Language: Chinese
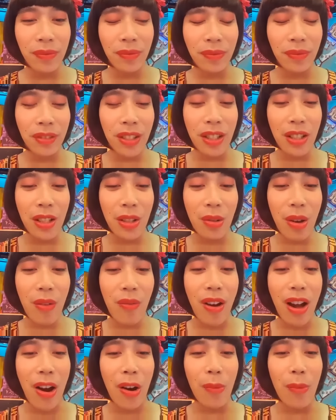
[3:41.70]
真正短
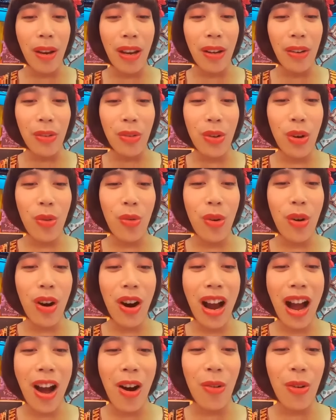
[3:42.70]
发好美哦，选我
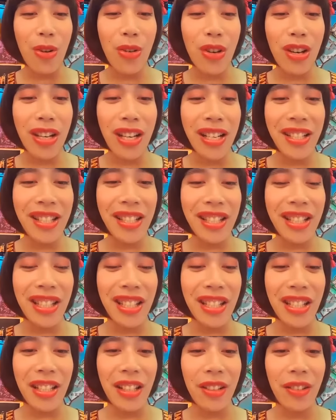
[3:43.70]
好，我选你，子
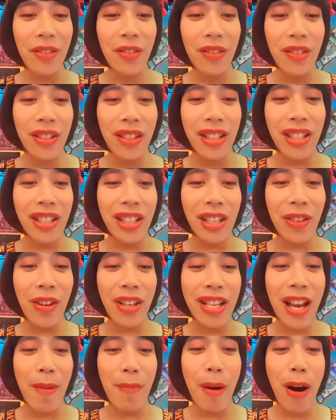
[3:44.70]
琪。子琪会
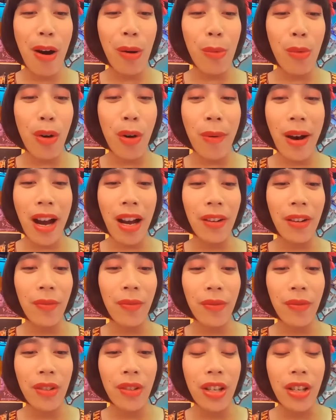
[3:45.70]
唱《泡沫》吗？
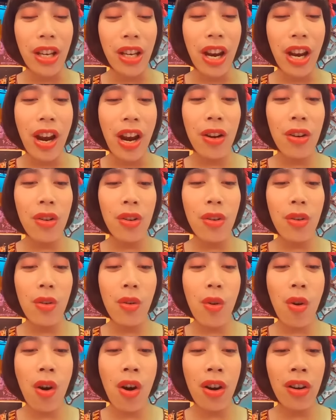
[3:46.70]
阳
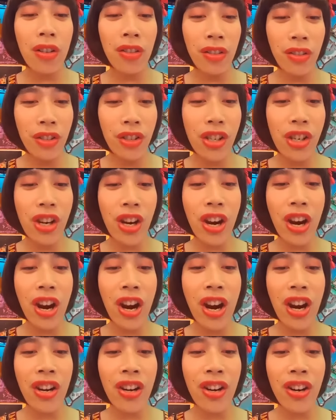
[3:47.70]
光
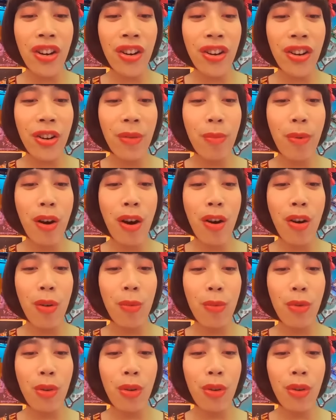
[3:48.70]
下的泡
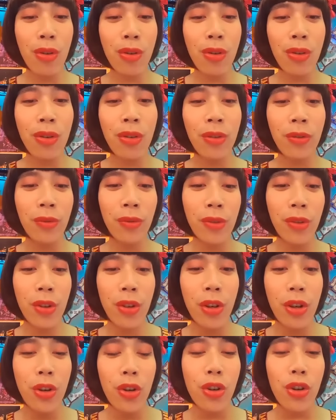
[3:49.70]
沫
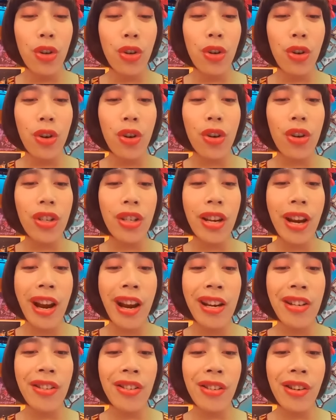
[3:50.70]
是
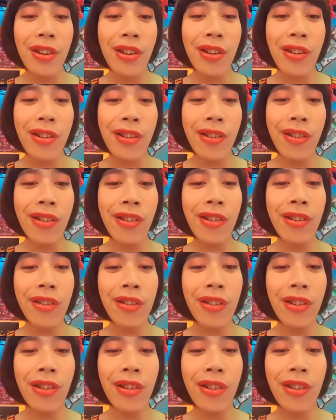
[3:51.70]
彩色
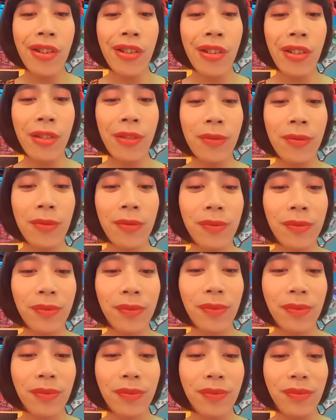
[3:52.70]
的。
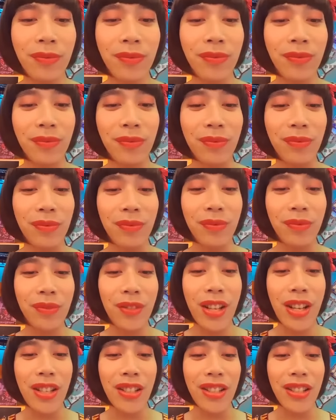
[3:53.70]
嗯，
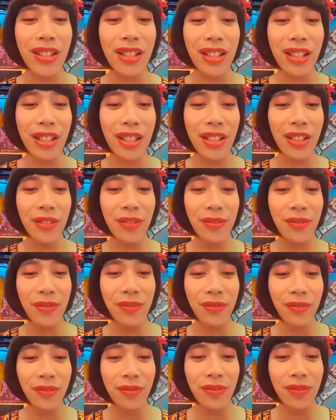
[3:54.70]
邓紫棋，
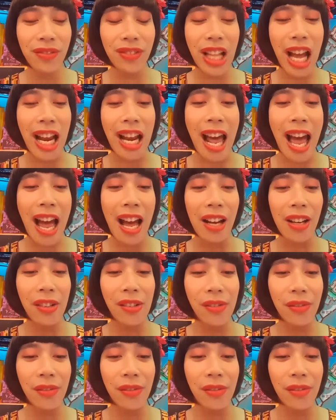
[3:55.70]
打他！